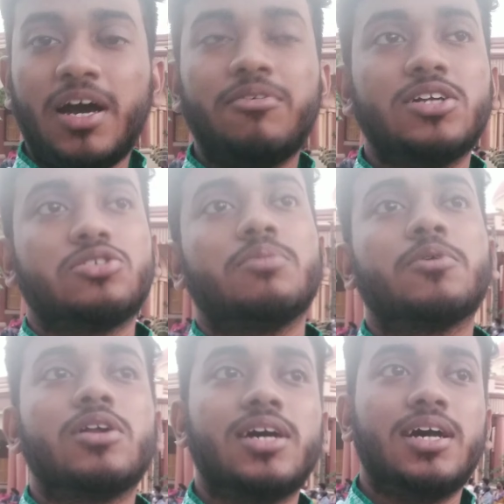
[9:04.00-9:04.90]
বাবার
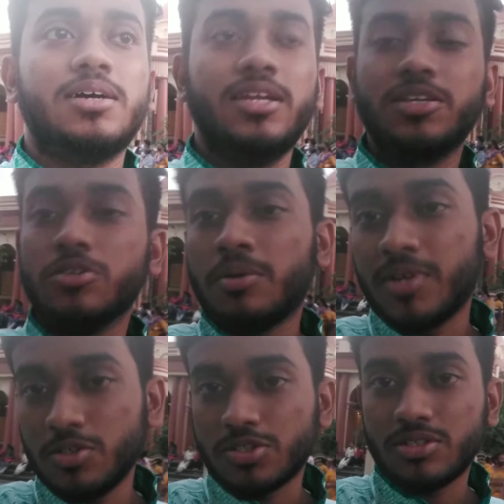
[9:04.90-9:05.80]
সবকটা লিঙ্গ আমরা
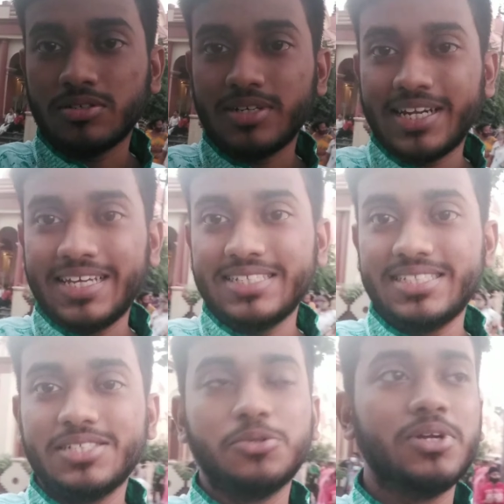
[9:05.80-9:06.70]
দর্শন করে নিয়েছি
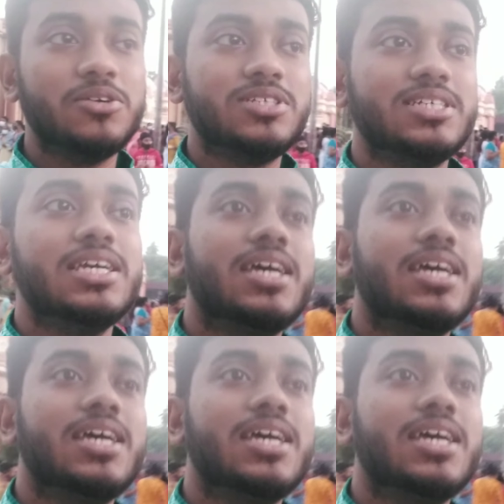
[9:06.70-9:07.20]
ঘুরেওছি